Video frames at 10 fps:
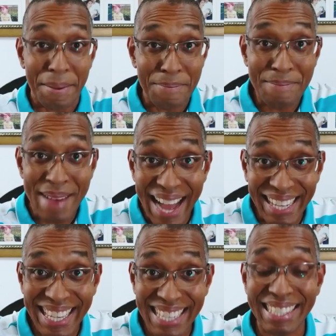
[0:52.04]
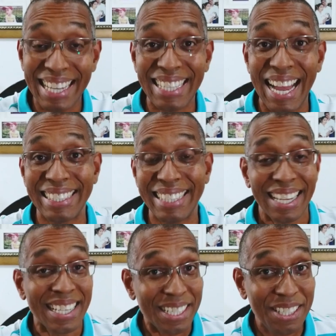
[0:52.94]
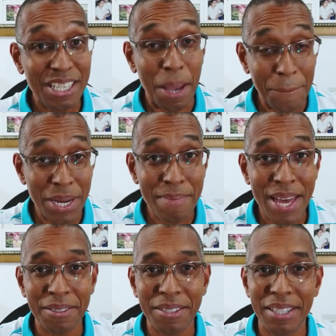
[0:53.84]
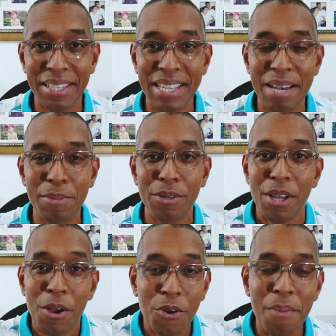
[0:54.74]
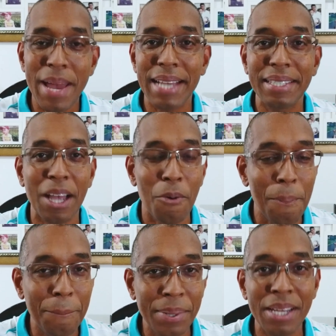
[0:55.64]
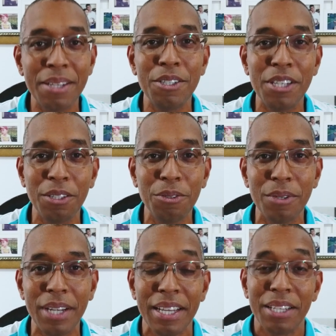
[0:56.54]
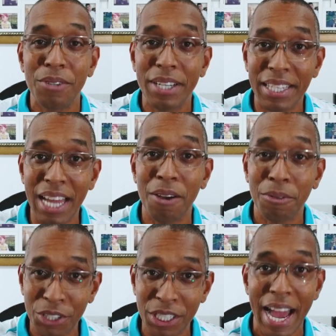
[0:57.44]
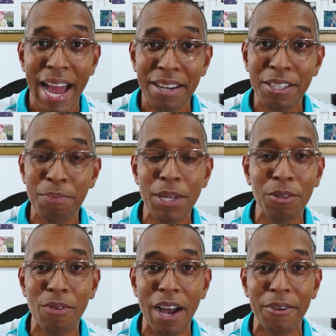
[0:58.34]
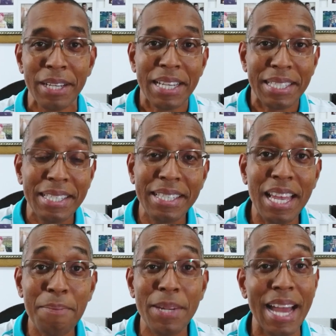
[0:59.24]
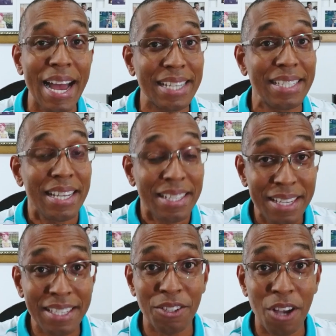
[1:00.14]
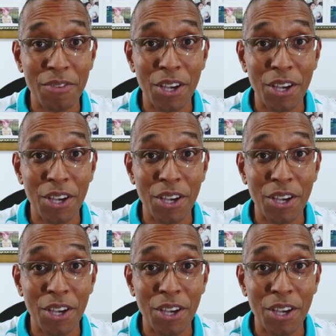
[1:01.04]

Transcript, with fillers: Marque esta data, dia 1 de dezembro, começa o plano de leitura no canal Diário Espiritual, sempre às 19